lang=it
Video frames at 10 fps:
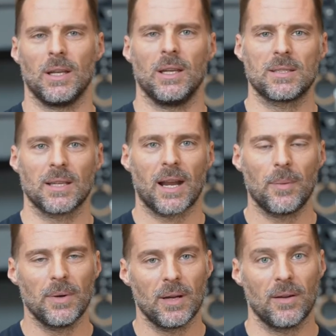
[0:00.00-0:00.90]

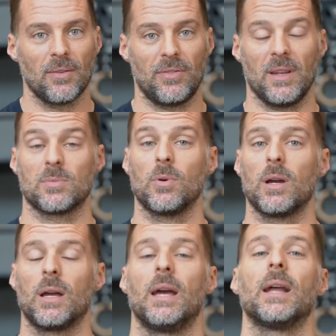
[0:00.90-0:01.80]
Instagram, Facebook
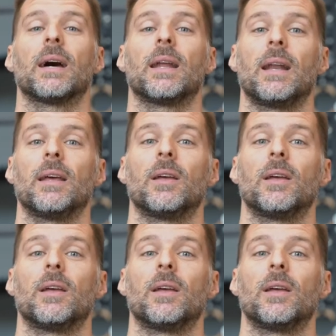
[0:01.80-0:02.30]
e il canale